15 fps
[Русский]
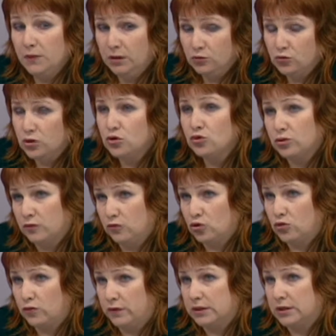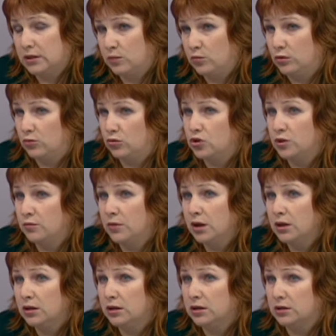ну, за счет того, что вакцины было очень
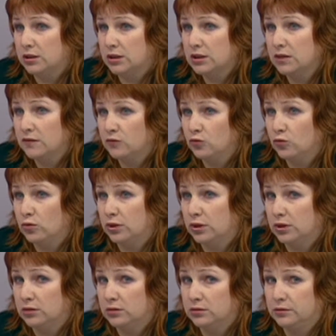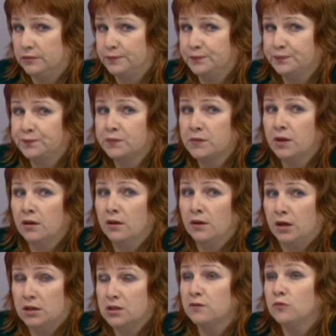мало, основной, э,
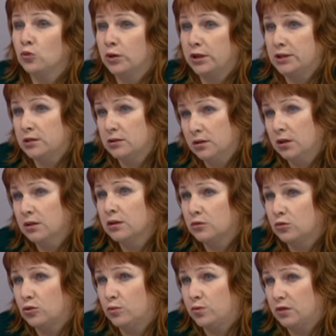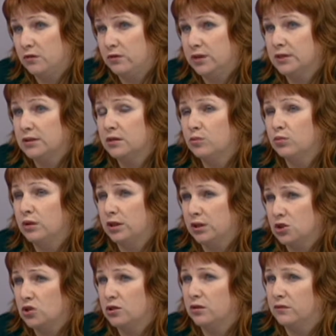основной контингент, который прививался, это были,
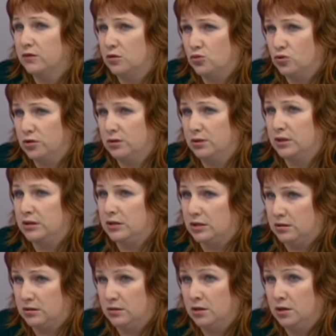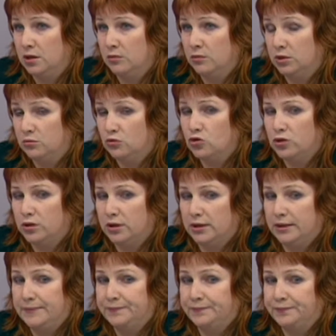конечно, новорожденные дети. Потому
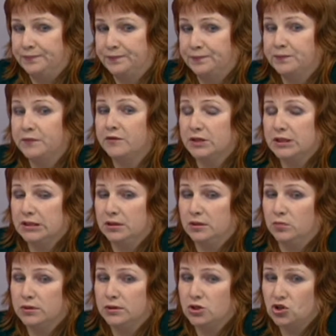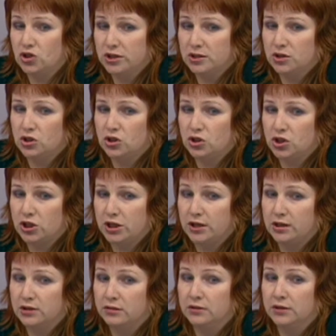что вакцина БЦЖ
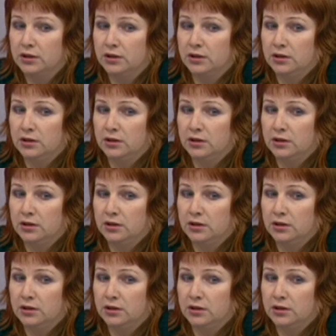защищает